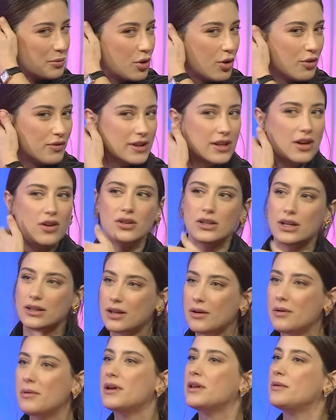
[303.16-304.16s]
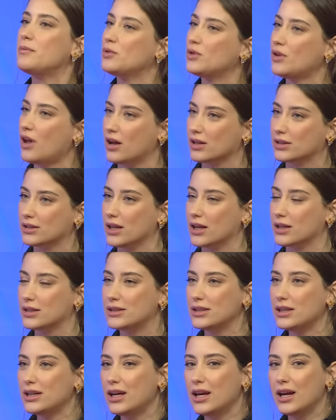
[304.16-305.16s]
Covid'e. O da tamam hadi bunu da
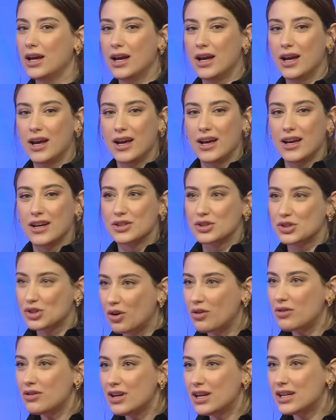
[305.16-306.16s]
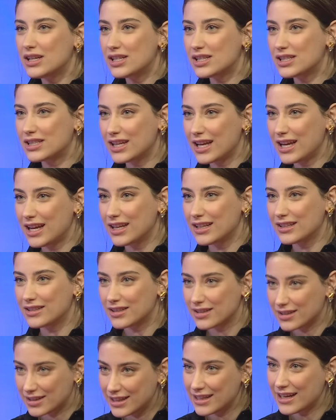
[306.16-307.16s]
atlattık. Sonra işte
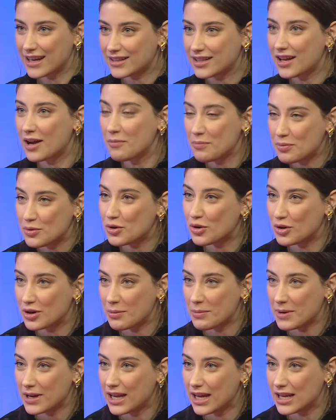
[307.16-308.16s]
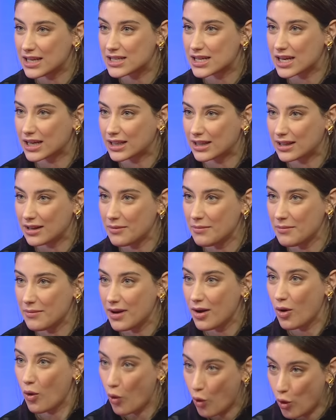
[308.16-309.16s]
yine tam programa gelecektim. Evet.
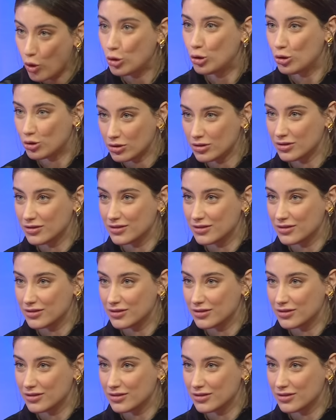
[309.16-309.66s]
O gün